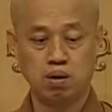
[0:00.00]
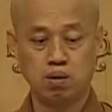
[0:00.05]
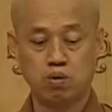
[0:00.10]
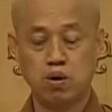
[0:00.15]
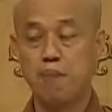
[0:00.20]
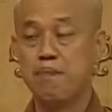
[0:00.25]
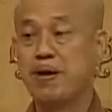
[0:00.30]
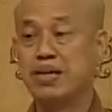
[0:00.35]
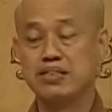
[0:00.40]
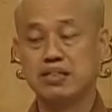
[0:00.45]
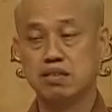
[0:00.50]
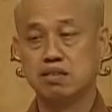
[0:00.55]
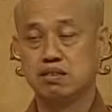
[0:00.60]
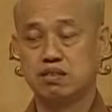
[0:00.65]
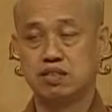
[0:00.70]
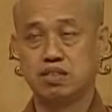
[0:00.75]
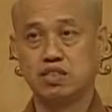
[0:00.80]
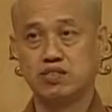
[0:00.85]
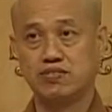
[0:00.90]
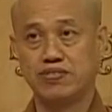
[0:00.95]
会变成
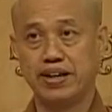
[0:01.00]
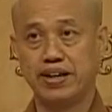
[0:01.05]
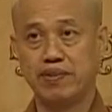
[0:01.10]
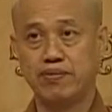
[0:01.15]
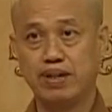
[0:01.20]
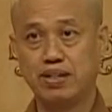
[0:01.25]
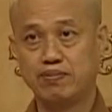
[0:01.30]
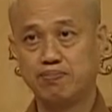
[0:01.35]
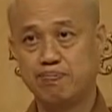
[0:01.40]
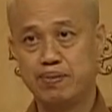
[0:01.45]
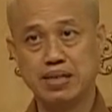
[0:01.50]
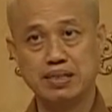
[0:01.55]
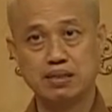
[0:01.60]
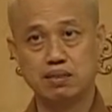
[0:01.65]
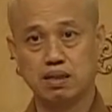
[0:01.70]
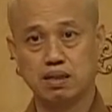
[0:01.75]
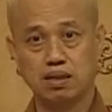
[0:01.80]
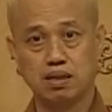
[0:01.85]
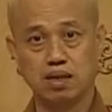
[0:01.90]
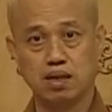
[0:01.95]
是非，会变
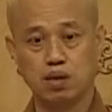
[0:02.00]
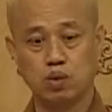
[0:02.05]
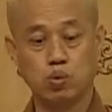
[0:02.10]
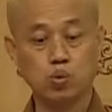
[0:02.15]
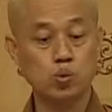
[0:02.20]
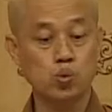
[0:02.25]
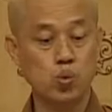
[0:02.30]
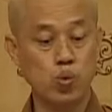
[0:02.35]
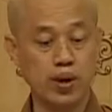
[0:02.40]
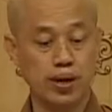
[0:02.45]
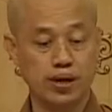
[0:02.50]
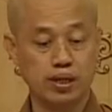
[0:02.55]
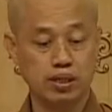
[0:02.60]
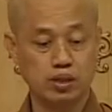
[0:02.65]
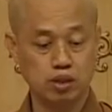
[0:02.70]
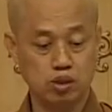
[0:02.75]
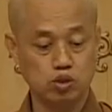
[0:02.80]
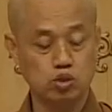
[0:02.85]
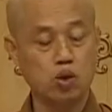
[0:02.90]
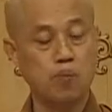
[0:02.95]
成呢误会，
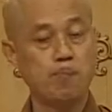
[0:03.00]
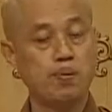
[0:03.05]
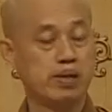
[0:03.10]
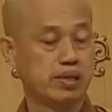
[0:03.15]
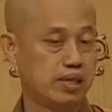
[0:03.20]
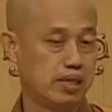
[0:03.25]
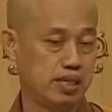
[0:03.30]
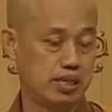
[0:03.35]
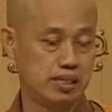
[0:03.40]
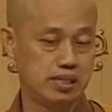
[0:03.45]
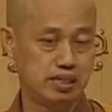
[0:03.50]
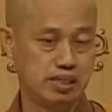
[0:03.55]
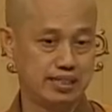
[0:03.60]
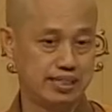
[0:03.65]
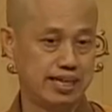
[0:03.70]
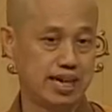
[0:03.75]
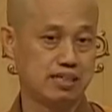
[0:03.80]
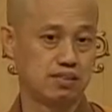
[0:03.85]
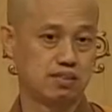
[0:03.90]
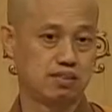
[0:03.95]
你就不可以一
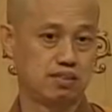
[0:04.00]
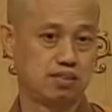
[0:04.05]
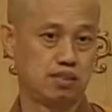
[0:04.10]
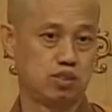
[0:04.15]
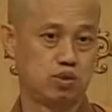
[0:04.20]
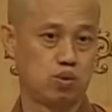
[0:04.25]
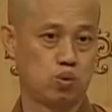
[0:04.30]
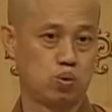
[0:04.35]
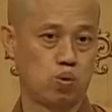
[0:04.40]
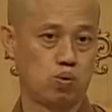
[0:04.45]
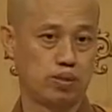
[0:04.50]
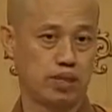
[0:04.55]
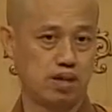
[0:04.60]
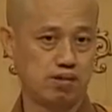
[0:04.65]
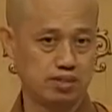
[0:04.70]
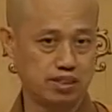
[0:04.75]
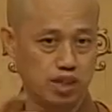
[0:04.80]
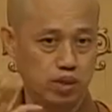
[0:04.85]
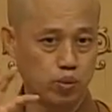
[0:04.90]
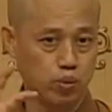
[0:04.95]
下子直说，你要
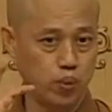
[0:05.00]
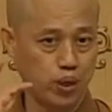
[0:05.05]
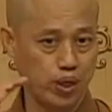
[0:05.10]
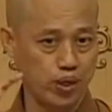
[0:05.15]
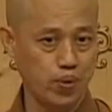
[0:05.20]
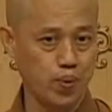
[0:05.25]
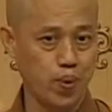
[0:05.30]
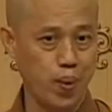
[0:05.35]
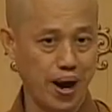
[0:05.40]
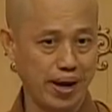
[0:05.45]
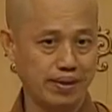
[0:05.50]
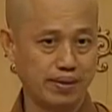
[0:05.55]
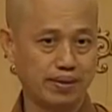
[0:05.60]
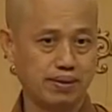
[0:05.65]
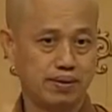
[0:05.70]
先委婉